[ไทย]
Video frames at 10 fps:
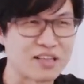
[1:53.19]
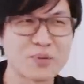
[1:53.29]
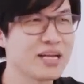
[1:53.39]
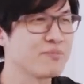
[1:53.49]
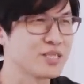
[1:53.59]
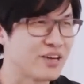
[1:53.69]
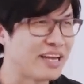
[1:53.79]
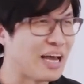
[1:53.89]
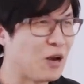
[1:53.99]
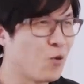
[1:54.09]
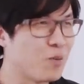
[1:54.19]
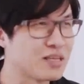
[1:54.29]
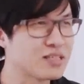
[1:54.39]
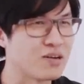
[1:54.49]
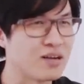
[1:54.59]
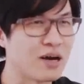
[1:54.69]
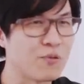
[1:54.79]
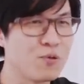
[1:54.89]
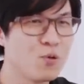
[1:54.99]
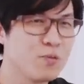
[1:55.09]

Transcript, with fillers: เราไม่ได้จะมาสอนถ่ายรูปเราจะสอนเอา